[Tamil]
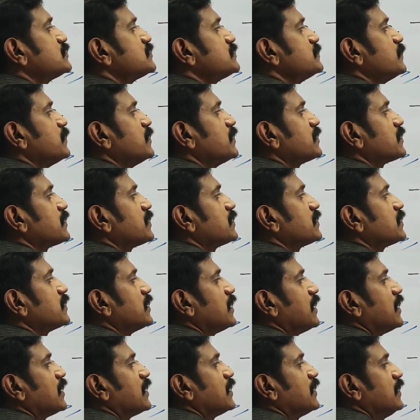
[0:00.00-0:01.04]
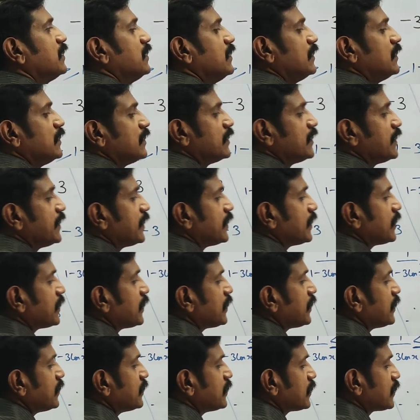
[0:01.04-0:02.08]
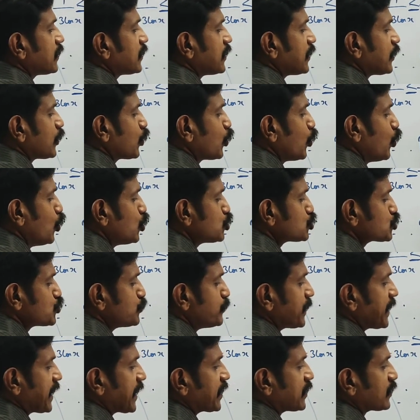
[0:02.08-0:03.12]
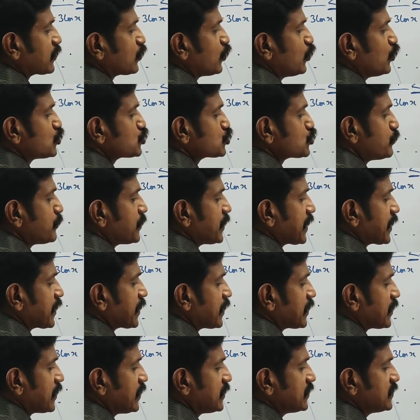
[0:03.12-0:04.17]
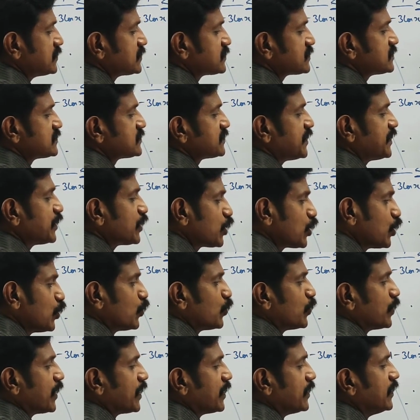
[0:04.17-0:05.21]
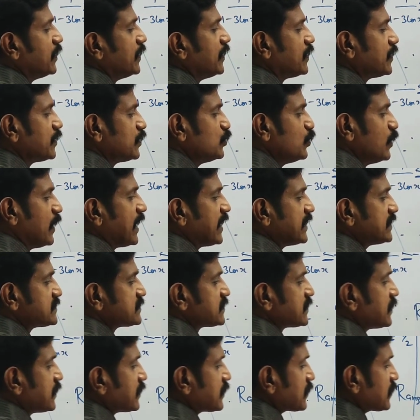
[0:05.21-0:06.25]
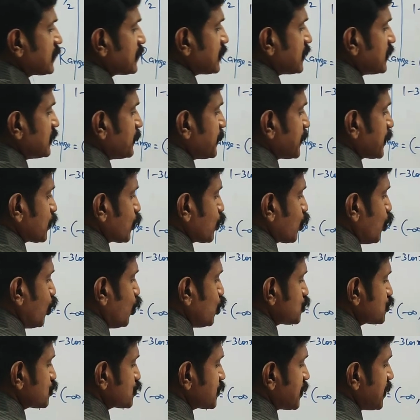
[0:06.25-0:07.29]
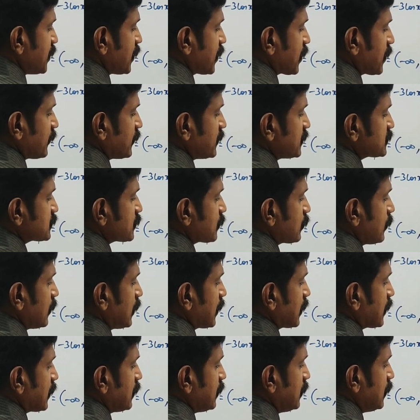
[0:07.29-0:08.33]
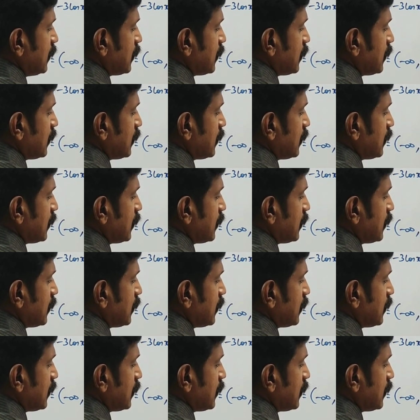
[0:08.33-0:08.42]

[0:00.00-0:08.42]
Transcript: டு சிம்பிள் இருக்கிறதுனால இது க்ளோஸ் டு ப்ராக்கெட் க்ளோஸ் டு ப்ராக்கெட்னா திஸ் இஸ் இன்க்ளூடட் இதுவும் ஆன்சரில் இருக்குது இது பேர் க்ளோஸ்ட் இன்டர்வல்னு சொல்லுவாங்க